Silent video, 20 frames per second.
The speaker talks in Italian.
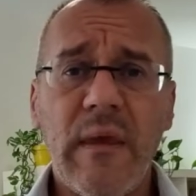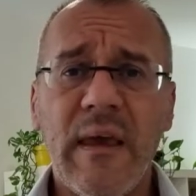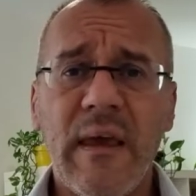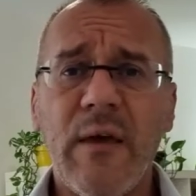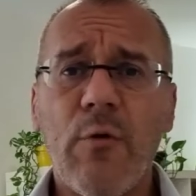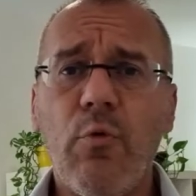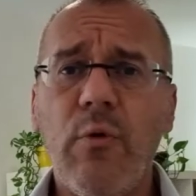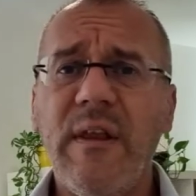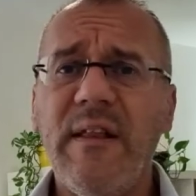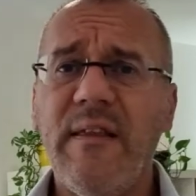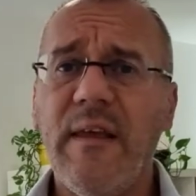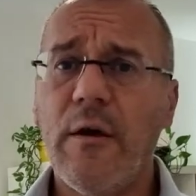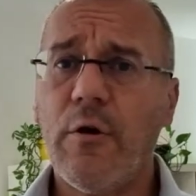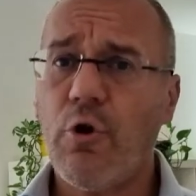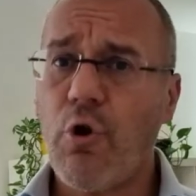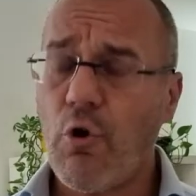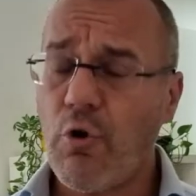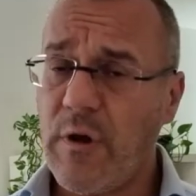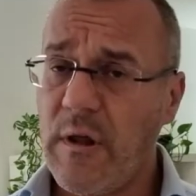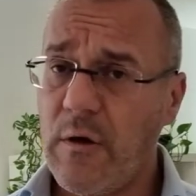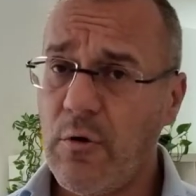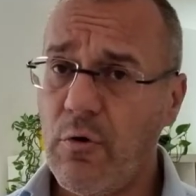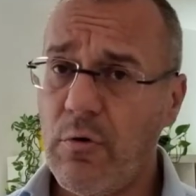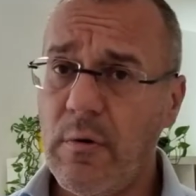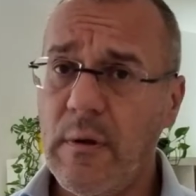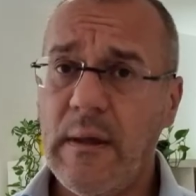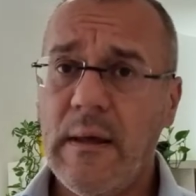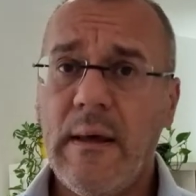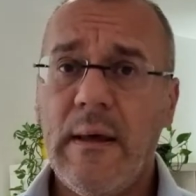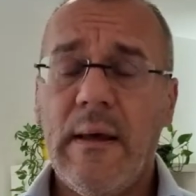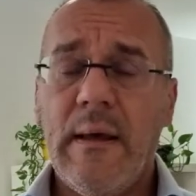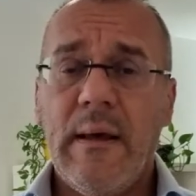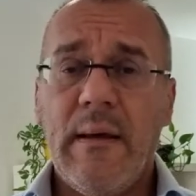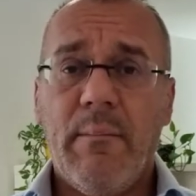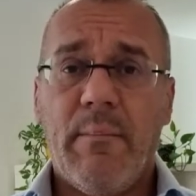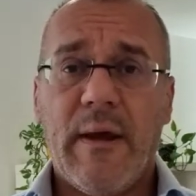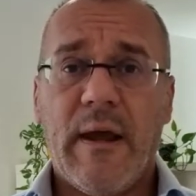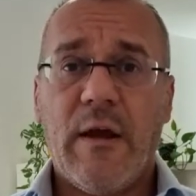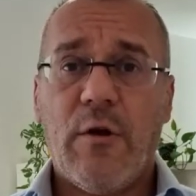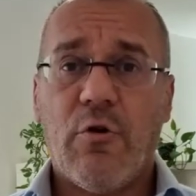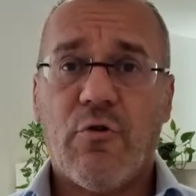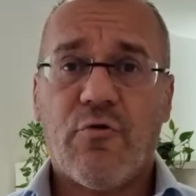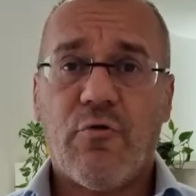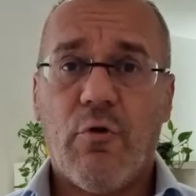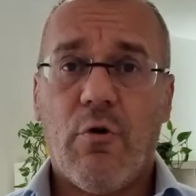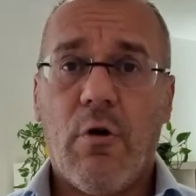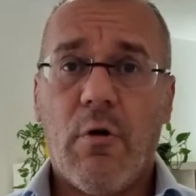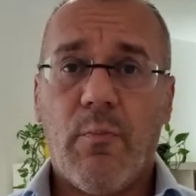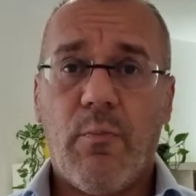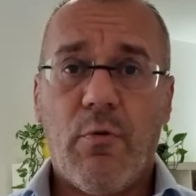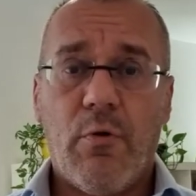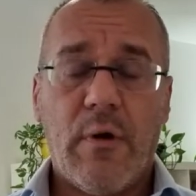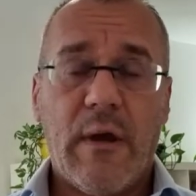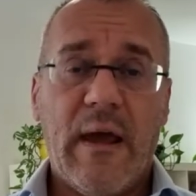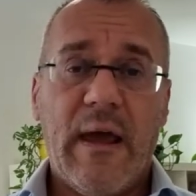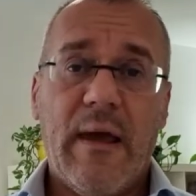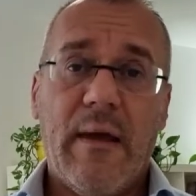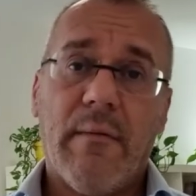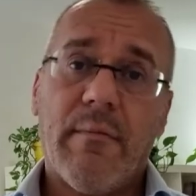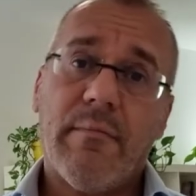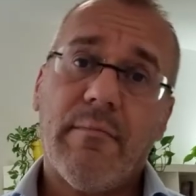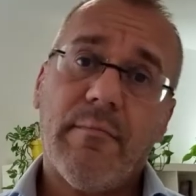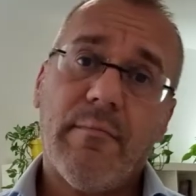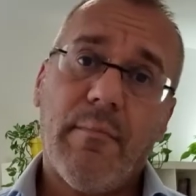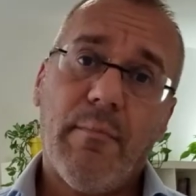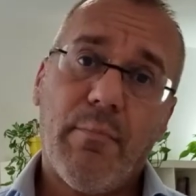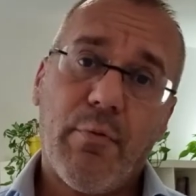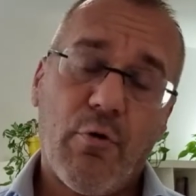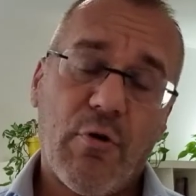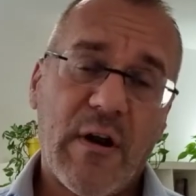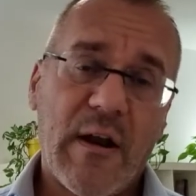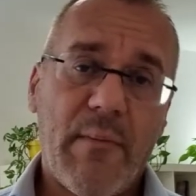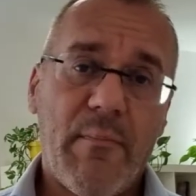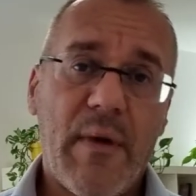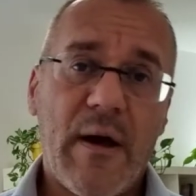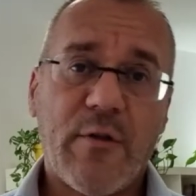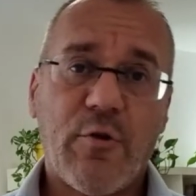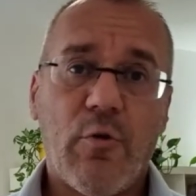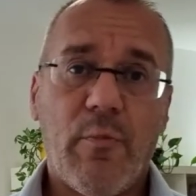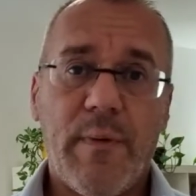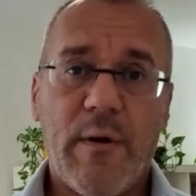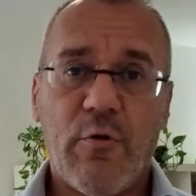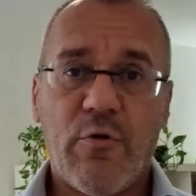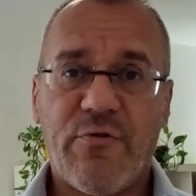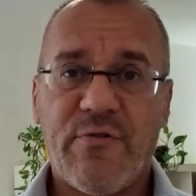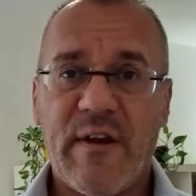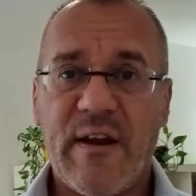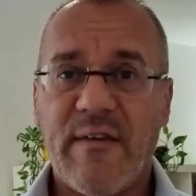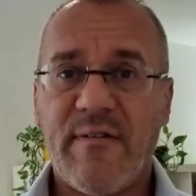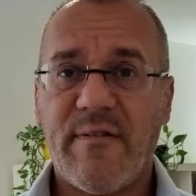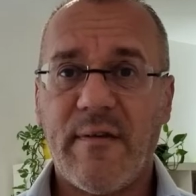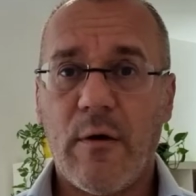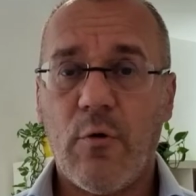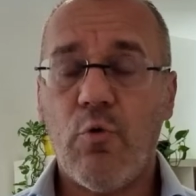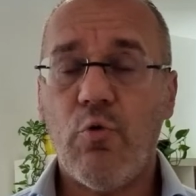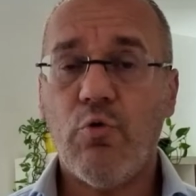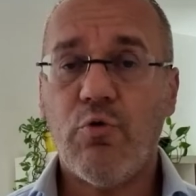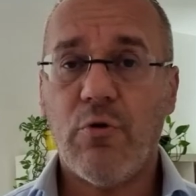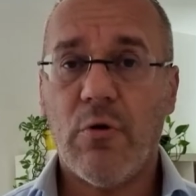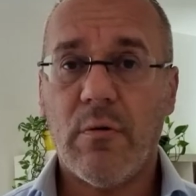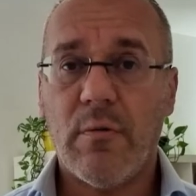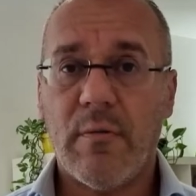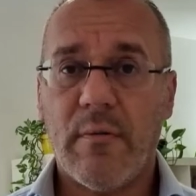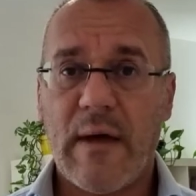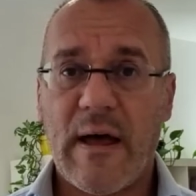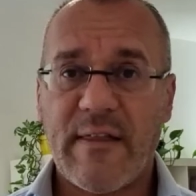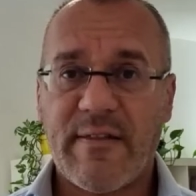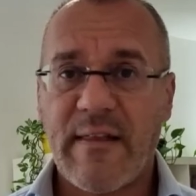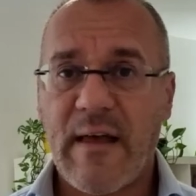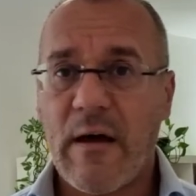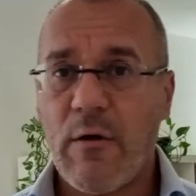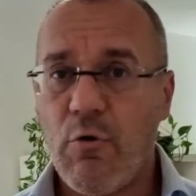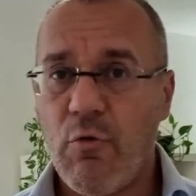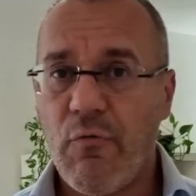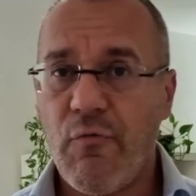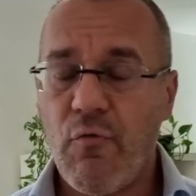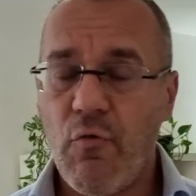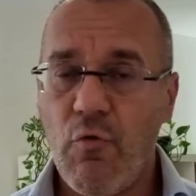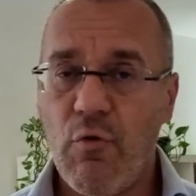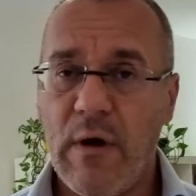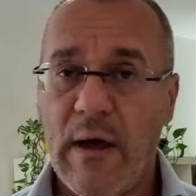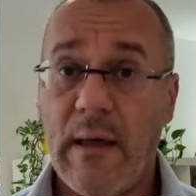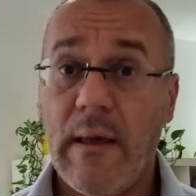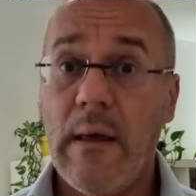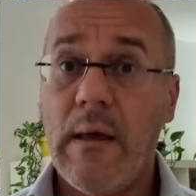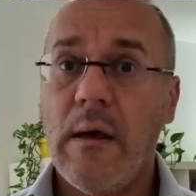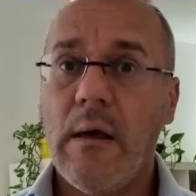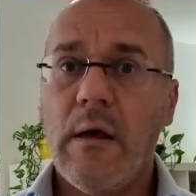e quindi cronico, perché il nostro corpo è programmato per lo stress acuto, attacco-fuga,